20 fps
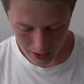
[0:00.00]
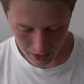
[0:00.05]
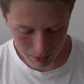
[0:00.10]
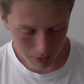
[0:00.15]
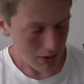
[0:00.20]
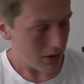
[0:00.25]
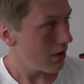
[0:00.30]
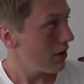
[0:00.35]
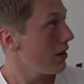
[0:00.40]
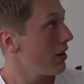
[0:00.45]
ehrlich
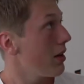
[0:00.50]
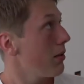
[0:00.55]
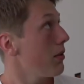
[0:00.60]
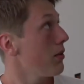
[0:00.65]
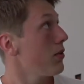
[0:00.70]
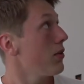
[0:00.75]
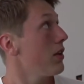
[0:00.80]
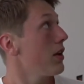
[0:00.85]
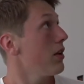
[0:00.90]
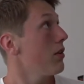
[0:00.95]
bin, diesen
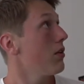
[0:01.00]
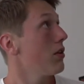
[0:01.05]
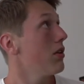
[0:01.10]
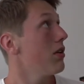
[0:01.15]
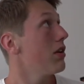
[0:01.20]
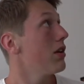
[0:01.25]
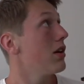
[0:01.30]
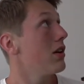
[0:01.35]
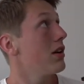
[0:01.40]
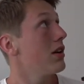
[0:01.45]
Amazon
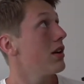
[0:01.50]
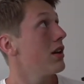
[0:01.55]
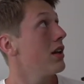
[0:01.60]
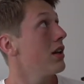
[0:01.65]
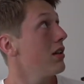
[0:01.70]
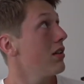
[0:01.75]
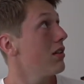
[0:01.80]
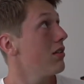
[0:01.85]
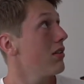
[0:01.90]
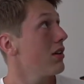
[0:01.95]
Echo,
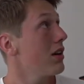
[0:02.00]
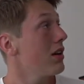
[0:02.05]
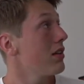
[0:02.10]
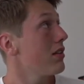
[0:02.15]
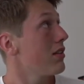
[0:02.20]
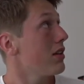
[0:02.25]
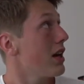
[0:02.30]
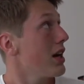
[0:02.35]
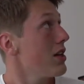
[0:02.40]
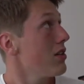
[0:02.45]
der ist zwar
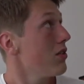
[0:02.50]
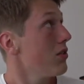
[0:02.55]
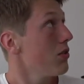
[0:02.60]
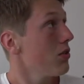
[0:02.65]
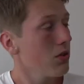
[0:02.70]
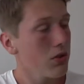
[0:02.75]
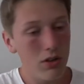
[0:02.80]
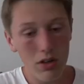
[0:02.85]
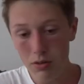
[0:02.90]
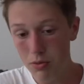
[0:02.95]
ganz nice und
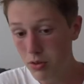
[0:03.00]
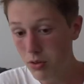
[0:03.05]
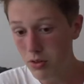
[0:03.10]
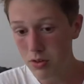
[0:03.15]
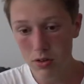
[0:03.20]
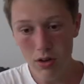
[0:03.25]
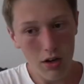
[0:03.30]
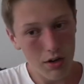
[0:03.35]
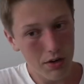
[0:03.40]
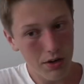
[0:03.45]
so, der
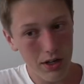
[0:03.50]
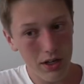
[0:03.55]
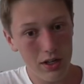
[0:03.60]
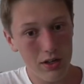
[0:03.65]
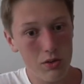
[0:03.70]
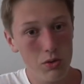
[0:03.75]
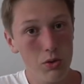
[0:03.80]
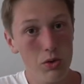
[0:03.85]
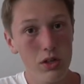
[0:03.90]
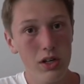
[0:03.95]
funktioniert auch
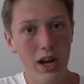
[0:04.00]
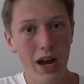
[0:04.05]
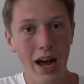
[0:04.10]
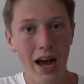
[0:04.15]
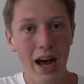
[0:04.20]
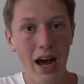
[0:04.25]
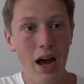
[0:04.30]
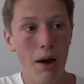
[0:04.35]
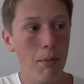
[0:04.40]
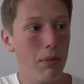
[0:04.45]
echt gut,
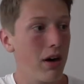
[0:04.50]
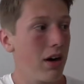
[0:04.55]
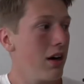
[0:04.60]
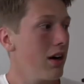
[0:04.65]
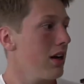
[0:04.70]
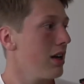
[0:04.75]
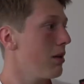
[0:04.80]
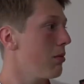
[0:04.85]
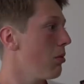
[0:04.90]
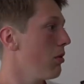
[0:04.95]

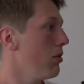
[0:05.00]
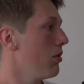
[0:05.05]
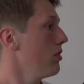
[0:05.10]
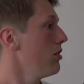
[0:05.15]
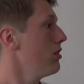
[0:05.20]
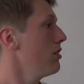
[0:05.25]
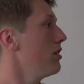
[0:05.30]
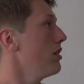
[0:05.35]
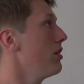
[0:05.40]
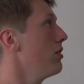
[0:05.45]
aber ich
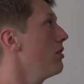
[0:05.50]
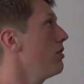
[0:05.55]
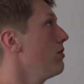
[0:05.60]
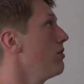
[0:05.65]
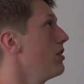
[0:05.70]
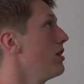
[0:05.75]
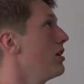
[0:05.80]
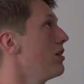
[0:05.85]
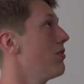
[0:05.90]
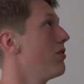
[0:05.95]
benutze den
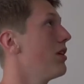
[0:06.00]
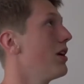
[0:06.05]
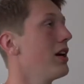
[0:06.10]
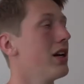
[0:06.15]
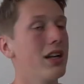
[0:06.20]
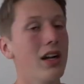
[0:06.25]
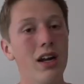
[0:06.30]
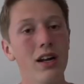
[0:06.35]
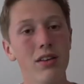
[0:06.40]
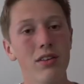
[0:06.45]
irgendwie
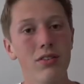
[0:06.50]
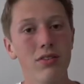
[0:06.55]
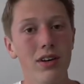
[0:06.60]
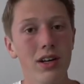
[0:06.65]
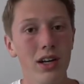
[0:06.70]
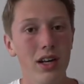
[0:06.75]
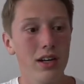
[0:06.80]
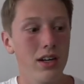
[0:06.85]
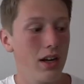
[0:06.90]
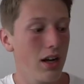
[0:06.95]
vielleicht alle
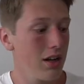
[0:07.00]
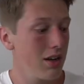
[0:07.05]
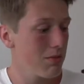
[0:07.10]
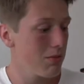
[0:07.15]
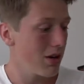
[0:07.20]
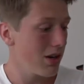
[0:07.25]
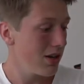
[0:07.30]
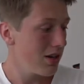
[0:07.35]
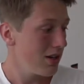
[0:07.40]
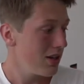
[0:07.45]
zwei, drei Tage
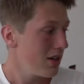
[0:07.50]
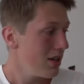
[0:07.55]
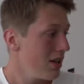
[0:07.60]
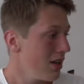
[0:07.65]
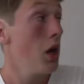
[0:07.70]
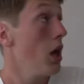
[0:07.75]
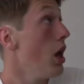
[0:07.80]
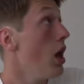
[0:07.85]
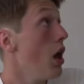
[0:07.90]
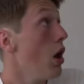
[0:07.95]
mal.
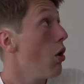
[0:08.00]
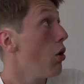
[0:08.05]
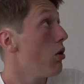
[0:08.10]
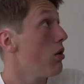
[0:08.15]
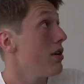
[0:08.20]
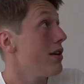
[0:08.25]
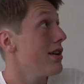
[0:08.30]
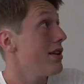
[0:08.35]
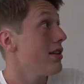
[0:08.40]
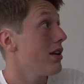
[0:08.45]

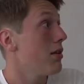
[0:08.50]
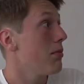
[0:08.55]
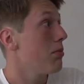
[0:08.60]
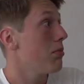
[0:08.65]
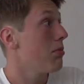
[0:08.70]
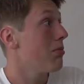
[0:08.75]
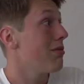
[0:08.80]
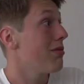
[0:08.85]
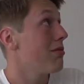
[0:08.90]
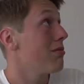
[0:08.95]
Und deshalb,
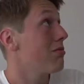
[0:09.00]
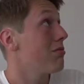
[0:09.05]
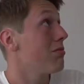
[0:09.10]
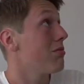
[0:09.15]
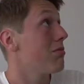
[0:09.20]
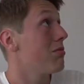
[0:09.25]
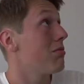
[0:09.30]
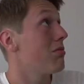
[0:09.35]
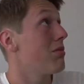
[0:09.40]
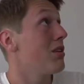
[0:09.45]

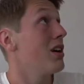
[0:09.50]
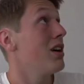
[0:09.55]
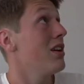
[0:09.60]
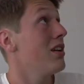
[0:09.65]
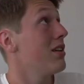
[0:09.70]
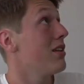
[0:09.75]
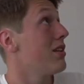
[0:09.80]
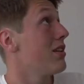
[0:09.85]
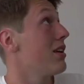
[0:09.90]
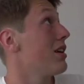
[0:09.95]

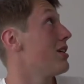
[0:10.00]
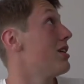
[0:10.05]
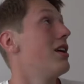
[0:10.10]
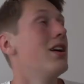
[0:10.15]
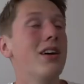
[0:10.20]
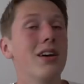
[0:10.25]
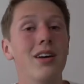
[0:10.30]
ehrlich gesagt,